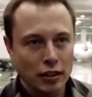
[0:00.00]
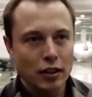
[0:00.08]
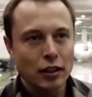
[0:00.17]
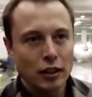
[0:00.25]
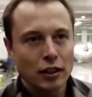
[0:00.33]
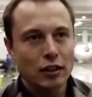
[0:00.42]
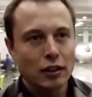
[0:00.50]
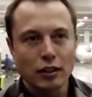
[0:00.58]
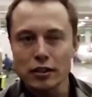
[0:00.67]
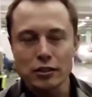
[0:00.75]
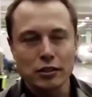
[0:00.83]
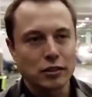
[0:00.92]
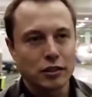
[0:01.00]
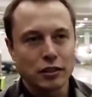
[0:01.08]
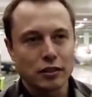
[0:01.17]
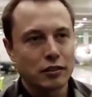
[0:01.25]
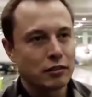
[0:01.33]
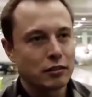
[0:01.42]
このモデル S っ
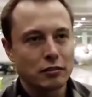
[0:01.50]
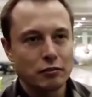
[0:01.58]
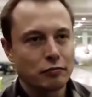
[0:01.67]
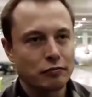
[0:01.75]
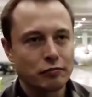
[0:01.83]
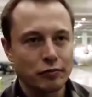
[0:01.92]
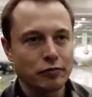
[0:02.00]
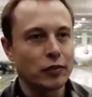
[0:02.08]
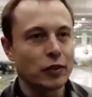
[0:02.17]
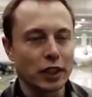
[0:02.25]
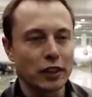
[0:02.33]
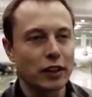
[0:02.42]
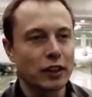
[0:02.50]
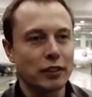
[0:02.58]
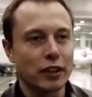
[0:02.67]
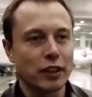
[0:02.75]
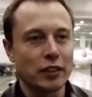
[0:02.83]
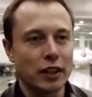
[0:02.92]
ていうものがすご
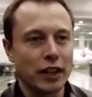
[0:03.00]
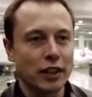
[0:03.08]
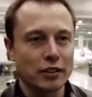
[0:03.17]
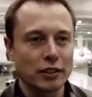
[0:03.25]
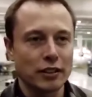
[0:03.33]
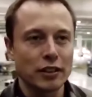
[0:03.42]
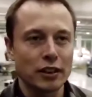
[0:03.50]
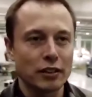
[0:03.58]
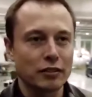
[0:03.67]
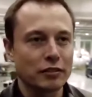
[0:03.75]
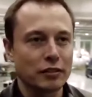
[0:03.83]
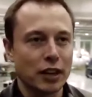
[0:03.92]
い大事だったですよね。